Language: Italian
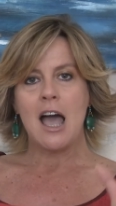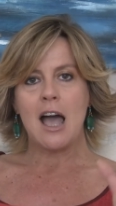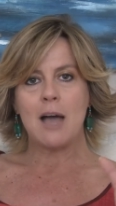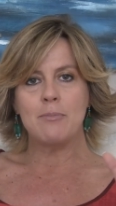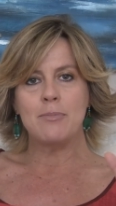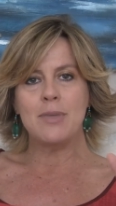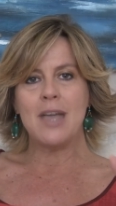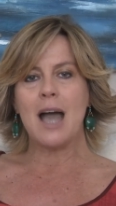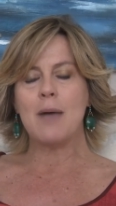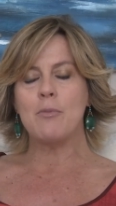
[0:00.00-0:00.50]

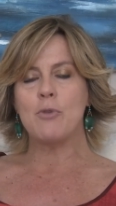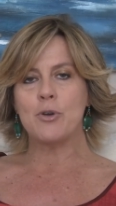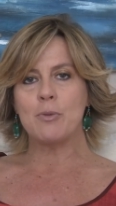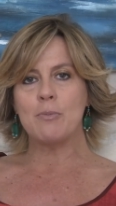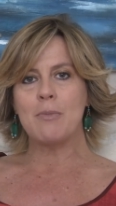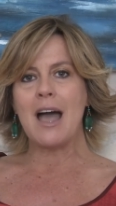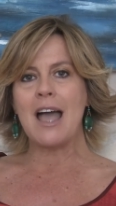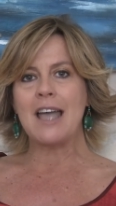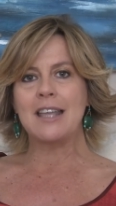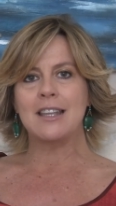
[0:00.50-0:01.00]
Abbiamo
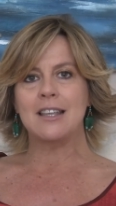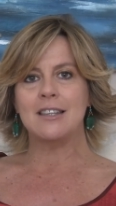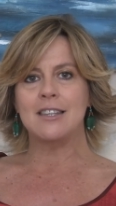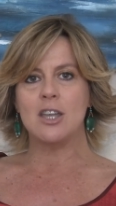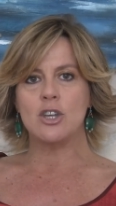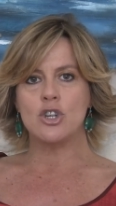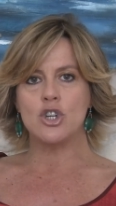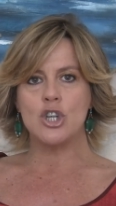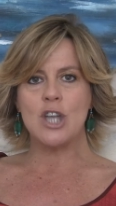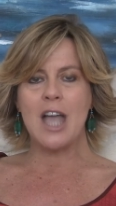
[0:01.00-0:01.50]
ormai da
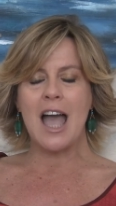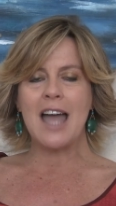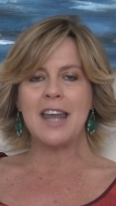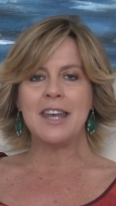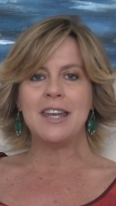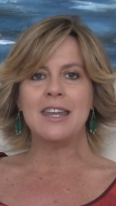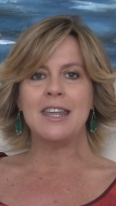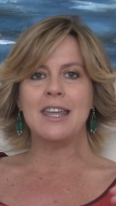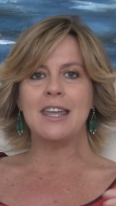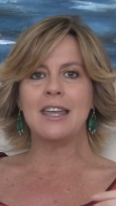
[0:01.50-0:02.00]
dieci
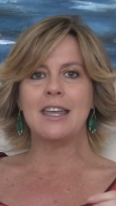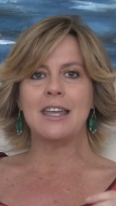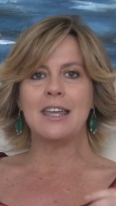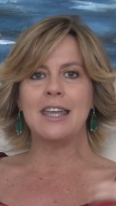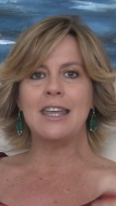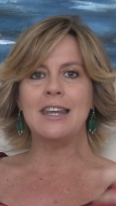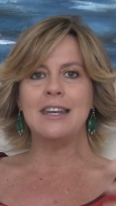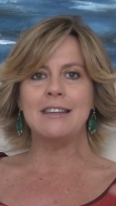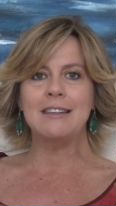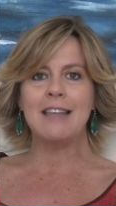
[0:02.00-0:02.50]
anni
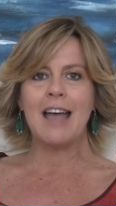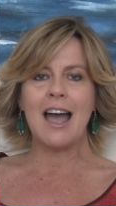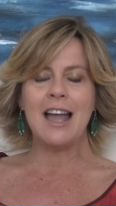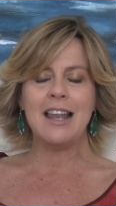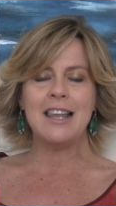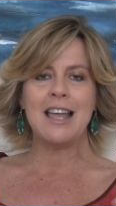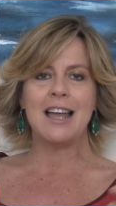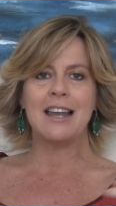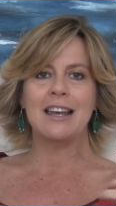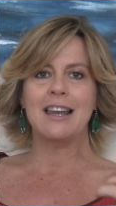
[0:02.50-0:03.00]
in
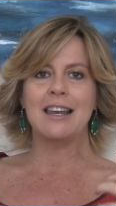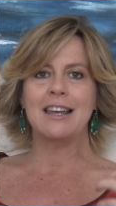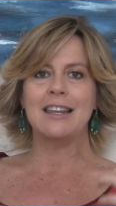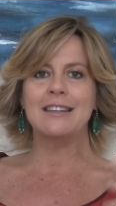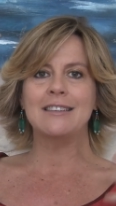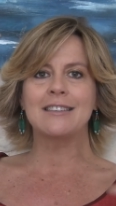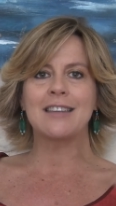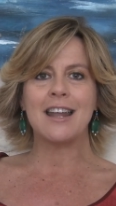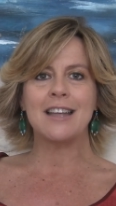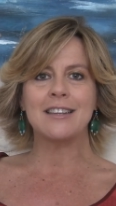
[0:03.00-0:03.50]
Italia
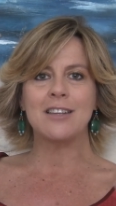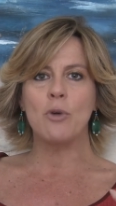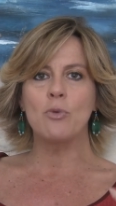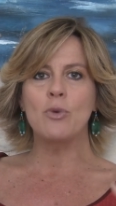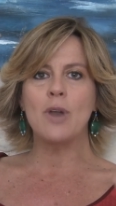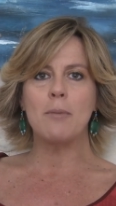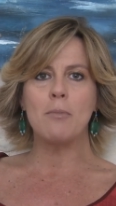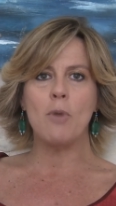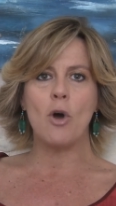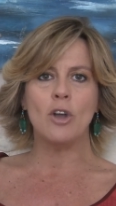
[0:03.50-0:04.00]
l'entrata a
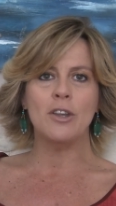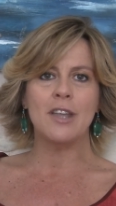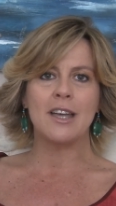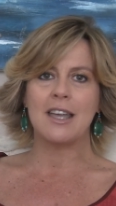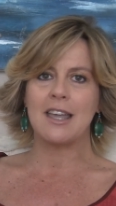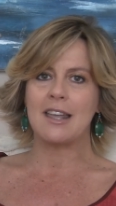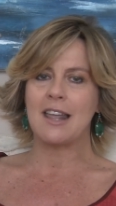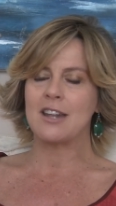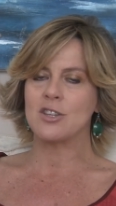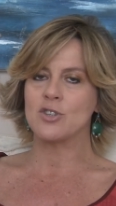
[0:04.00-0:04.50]
una moda
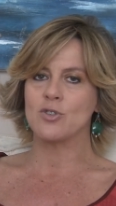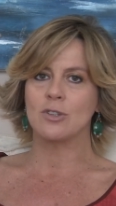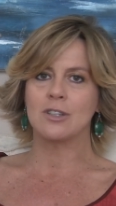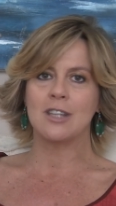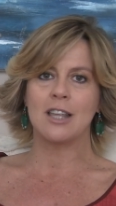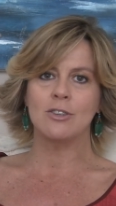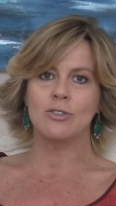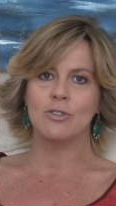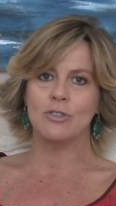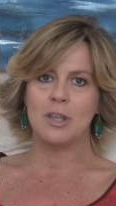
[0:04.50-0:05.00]
che era
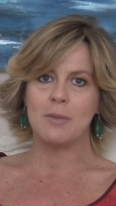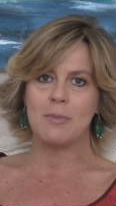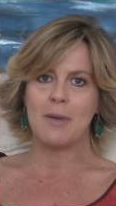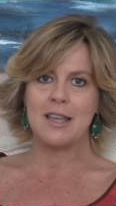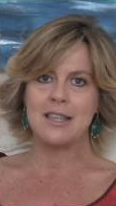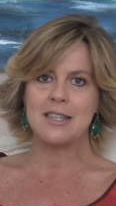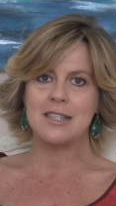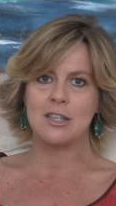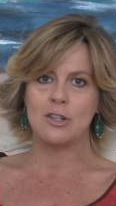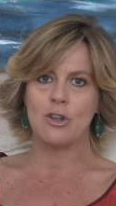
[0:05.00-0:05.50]
soltanto dei
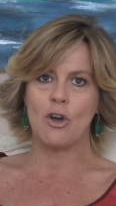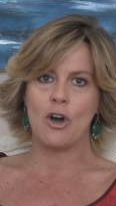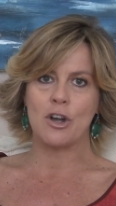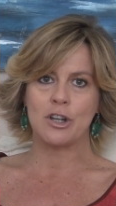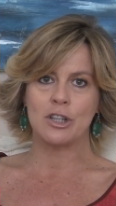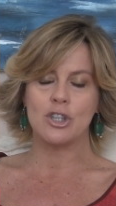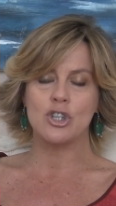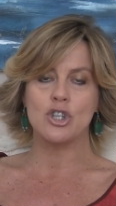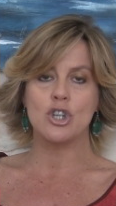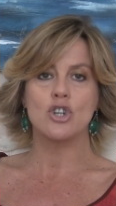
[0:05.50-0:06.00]
paesi
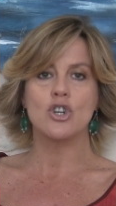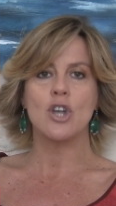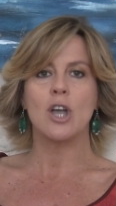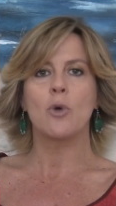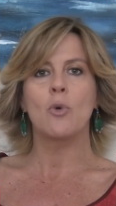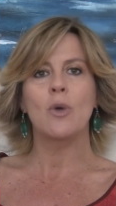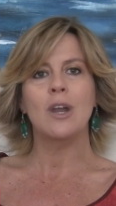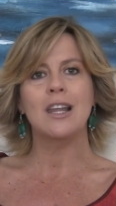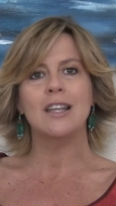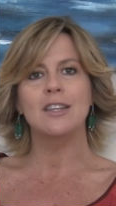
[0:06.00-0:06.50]
nordici,
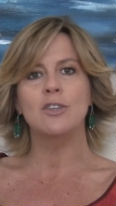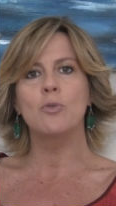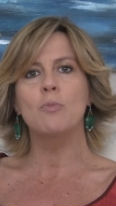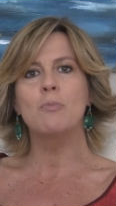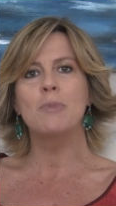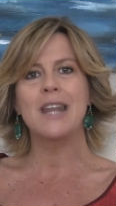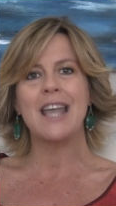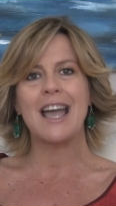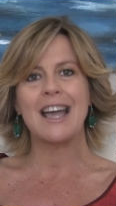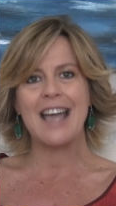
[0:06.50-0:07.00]
cioè quella di
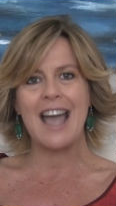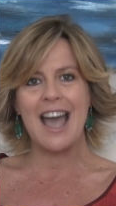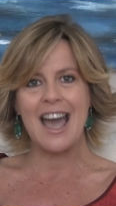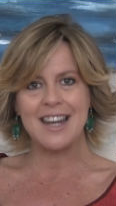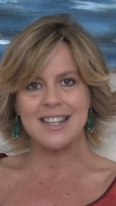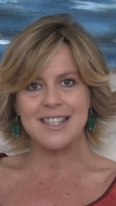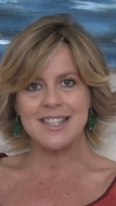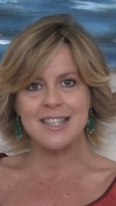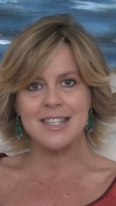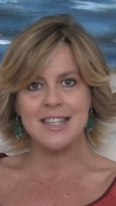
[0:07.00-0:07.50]

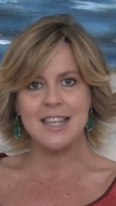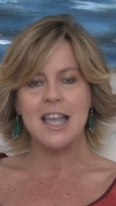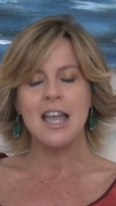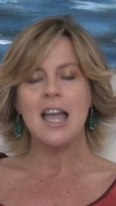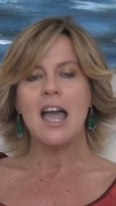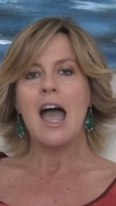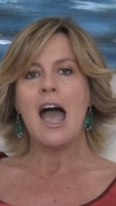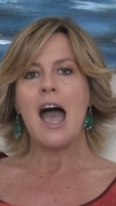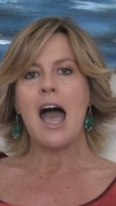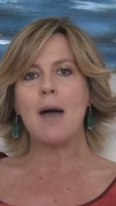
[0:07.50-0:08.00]
ubriacarsi
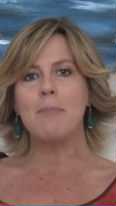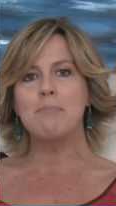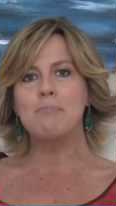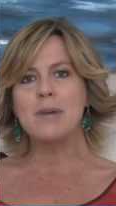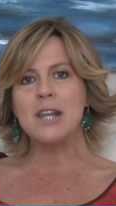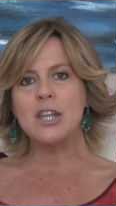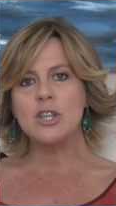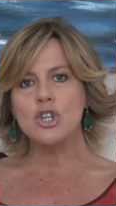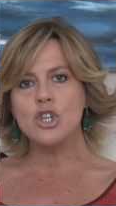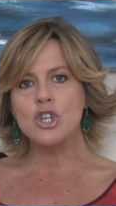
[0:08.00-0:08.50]
a
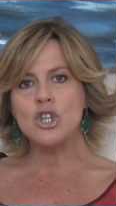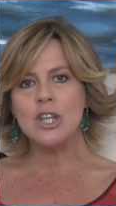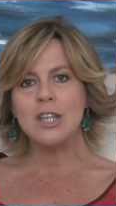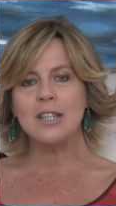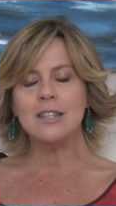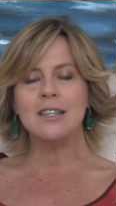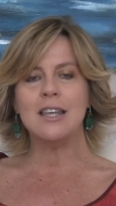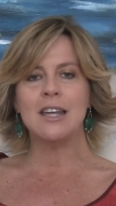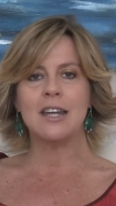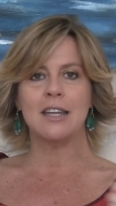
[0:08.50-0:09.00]

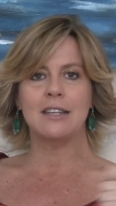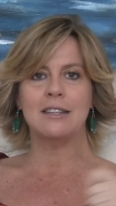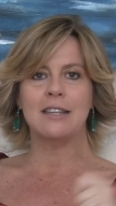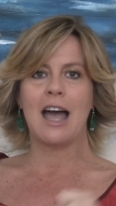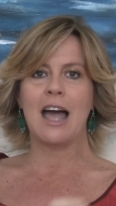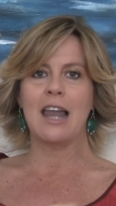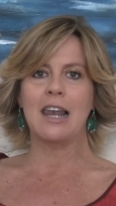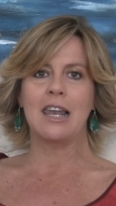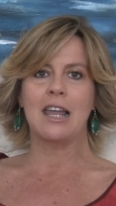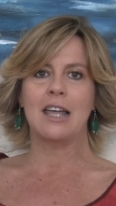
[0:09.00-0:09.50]
prescindere
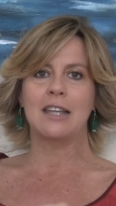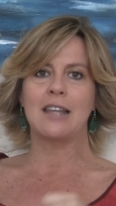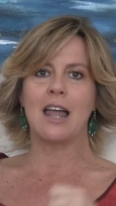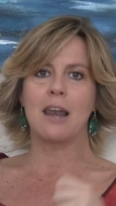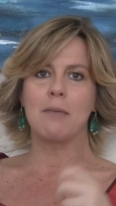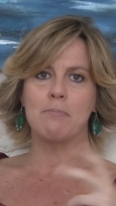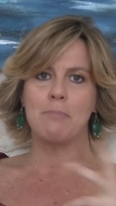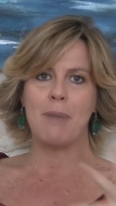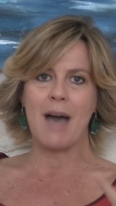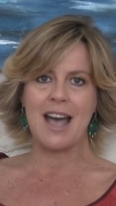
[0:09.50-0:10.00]
dal,
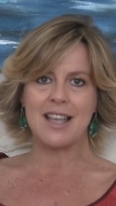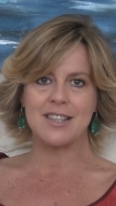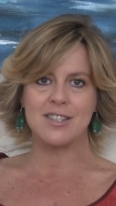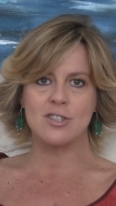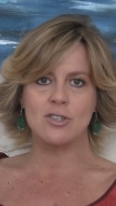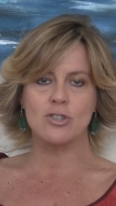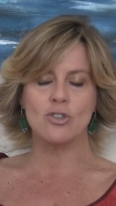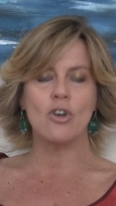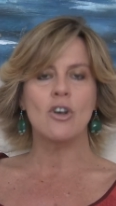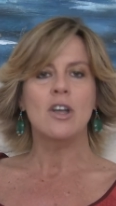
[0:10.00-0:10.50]
dal
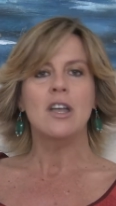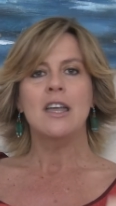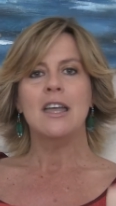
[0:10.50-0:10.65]
pasto